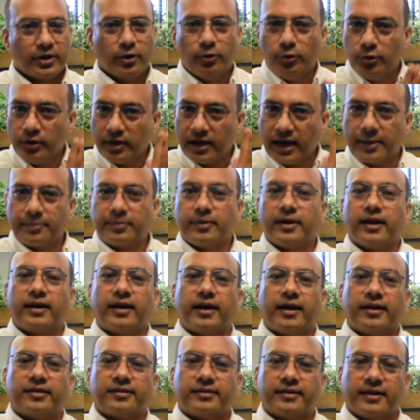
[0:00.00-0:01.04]
उनका अपना
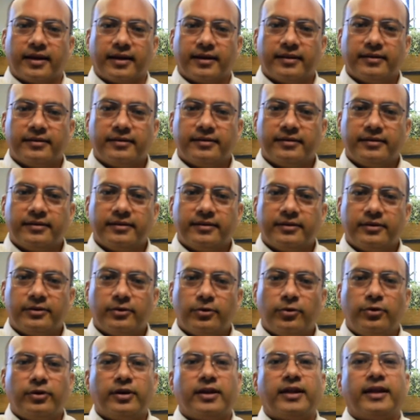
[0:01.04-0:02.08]
रास्ता है
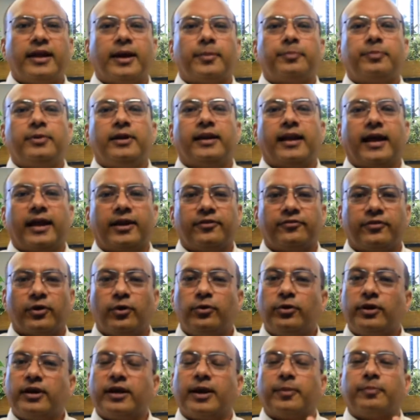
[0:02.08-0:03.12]
उनकी अपनी लाइफ है
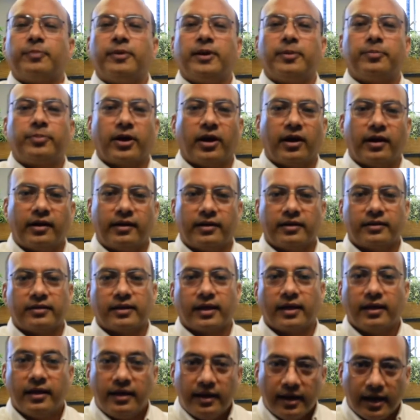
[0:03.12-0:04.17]
उनकी अपनी प्रायोरिटीज़
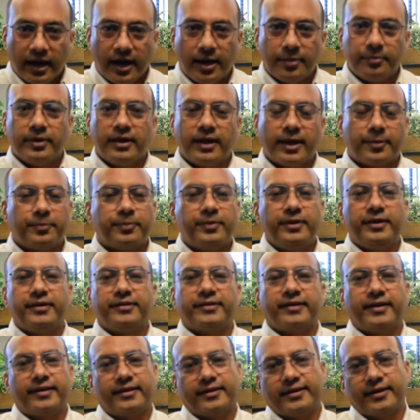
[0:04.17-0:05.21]
है हमने अपनी
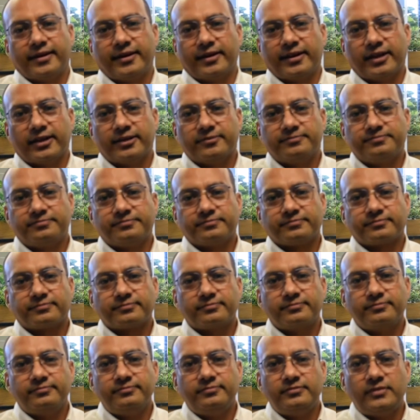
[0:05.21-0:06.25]
सेट करनी है
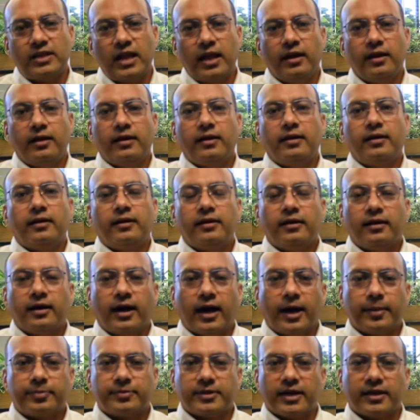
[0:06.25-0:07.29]

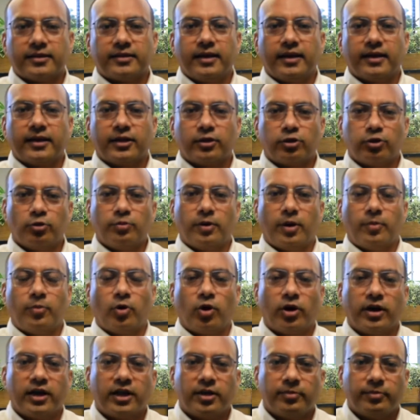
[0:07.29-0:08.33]
आप चाहते हैं कि सुबह
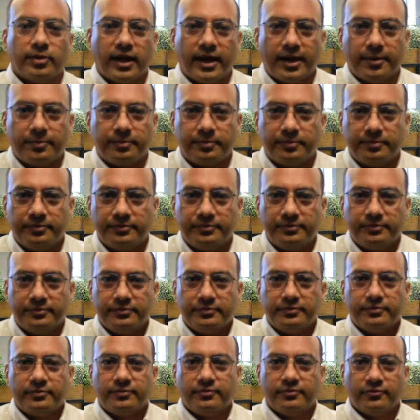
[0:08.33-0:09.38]
मॉर्निंग में आप
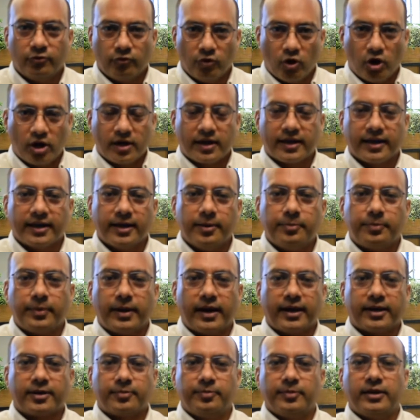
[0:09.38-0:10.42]
वॉक करें
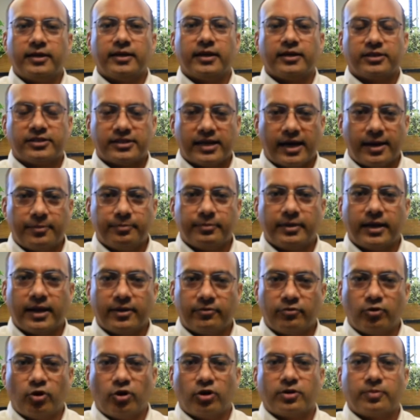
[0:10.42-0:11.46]
पार्क में या शाम में
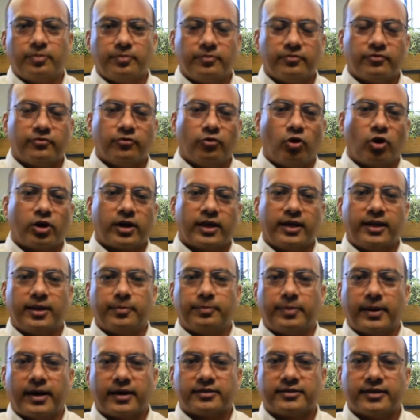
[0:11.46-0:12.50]
आप वॉक वॉक के लिए
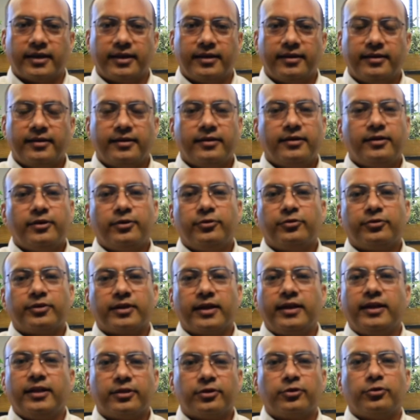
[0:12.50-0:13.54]
पार्क जाएं
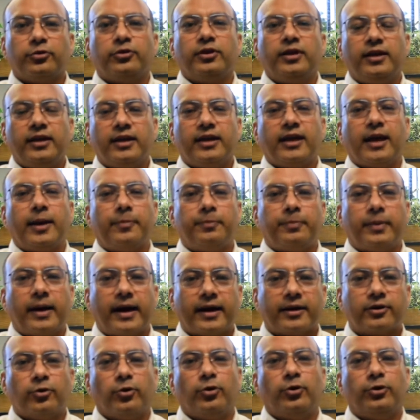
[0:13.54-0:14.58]
उसके लिए ज़रूरी नहीं कि आप
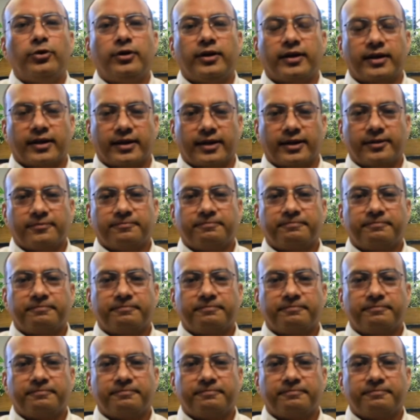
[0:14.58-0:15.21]
पार्क ओन करें